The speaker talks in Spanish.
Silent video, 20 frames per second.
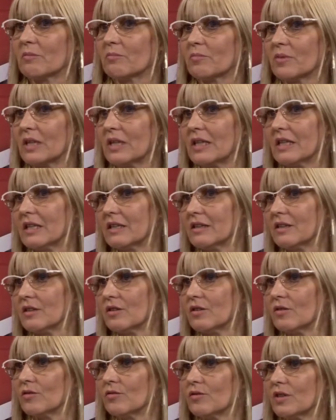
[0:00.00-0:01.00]
por ahí la gente
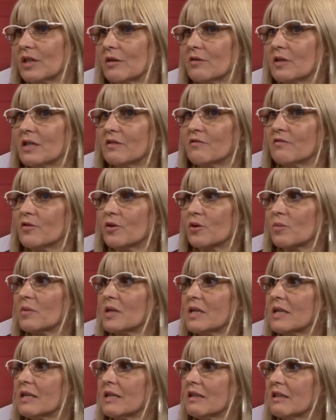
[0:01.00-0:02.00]
no, no está bien
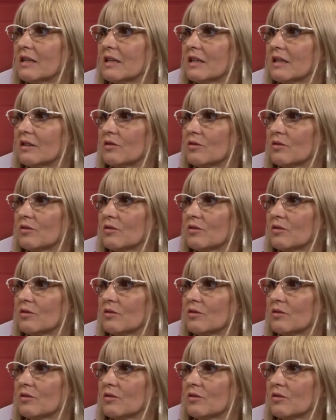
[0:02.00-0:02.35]
informada,